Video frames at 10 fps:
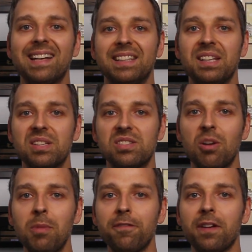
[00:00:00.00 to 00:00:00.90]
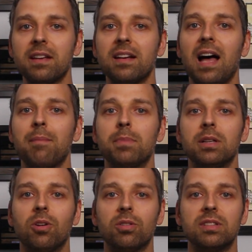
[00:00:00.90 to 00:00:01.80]
Die Sommerferien haben
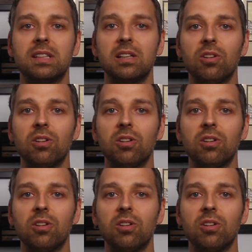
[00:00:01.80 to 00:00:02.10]
begonnen, die